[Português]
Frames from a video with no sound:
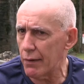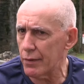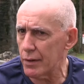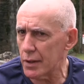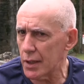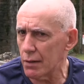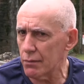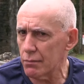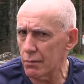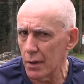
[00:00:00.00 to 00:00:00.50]

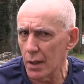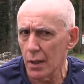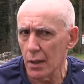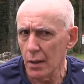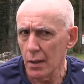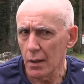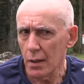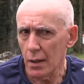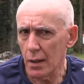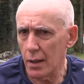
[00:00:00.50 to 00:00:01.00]
então
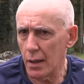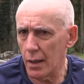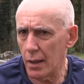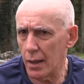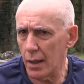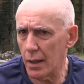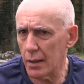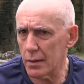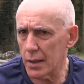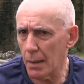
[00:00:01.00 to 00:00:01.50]

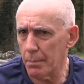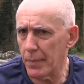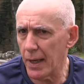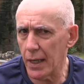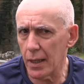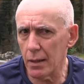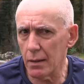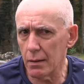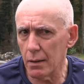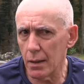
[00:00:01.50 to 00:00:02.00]
é, é,
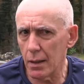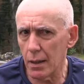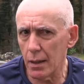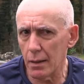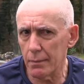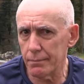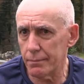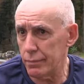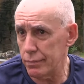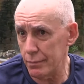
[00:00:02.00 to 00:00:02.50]
também
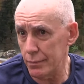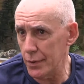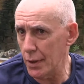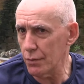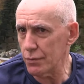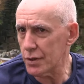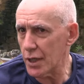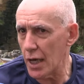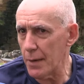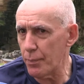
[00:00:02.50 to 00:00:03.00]
é,
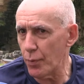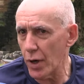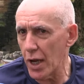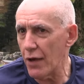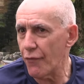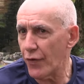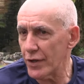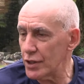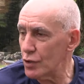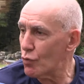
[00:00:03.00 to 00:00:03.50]
não sair por aí
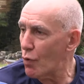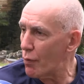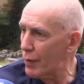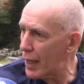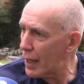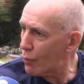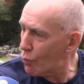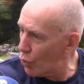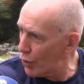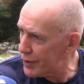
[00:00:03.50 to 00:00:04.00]
fazendo
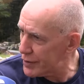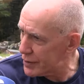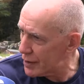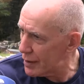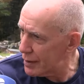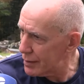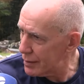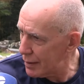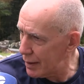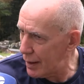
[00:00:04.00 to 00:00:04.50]
qualquer coisa,
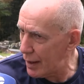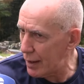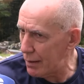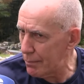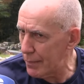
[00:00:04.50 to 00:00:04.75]
né?